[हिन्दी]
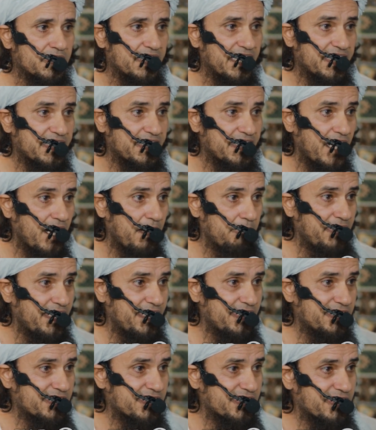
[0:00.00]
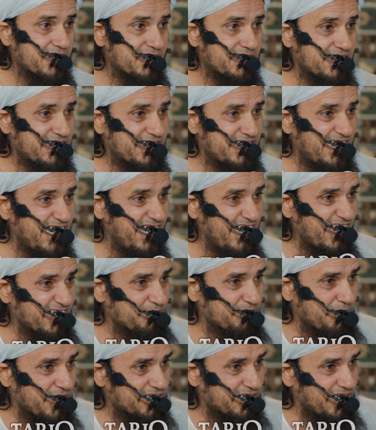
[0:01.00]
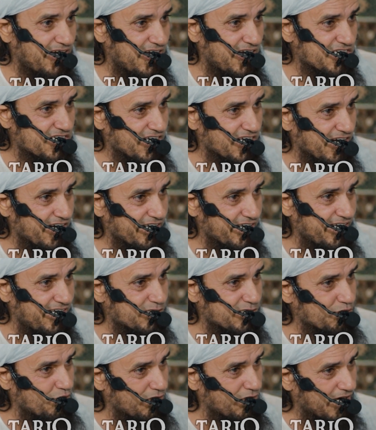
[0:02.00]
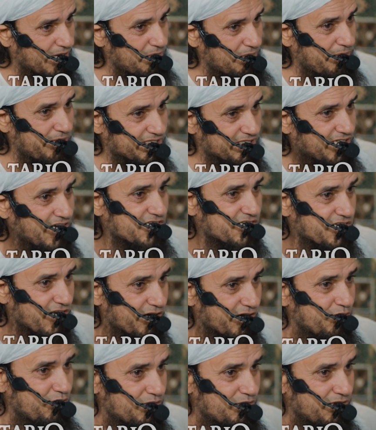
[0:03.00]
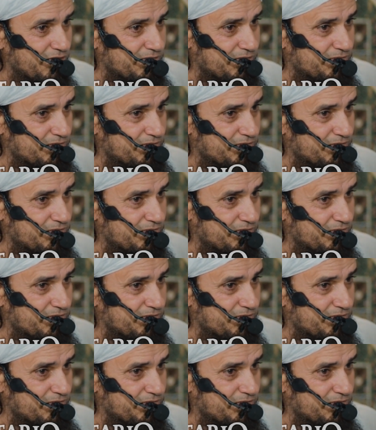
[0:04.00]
कि क्या मैं इस जिल्लत बर्दाश्त करके इसको घर में बर्दाश्त कर लूं